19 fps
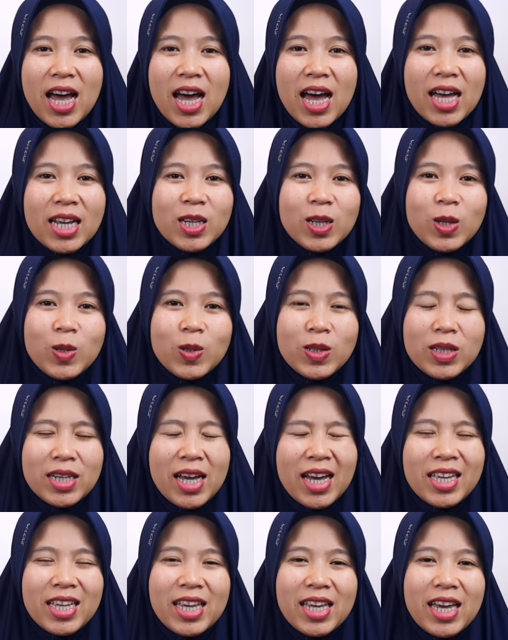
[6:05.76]
nahan
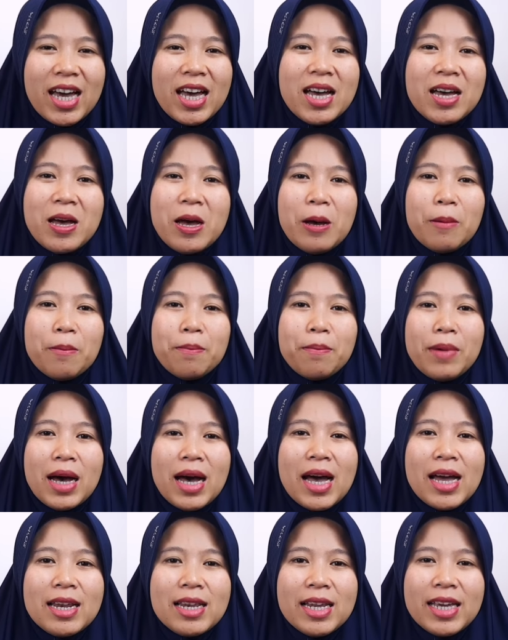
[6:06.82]
gunahnya ya
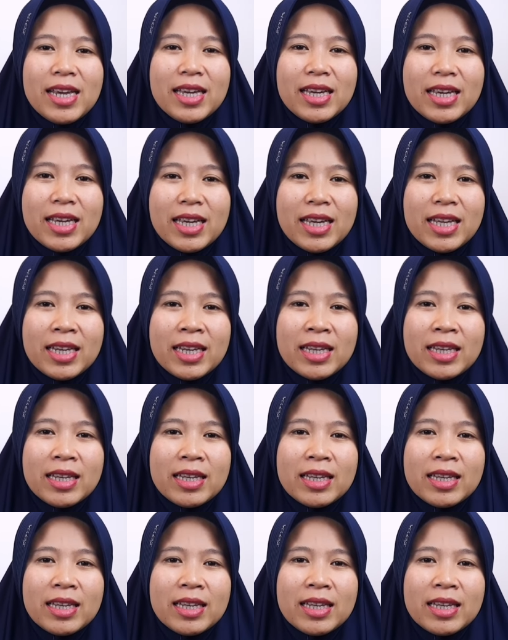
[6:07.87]
malikin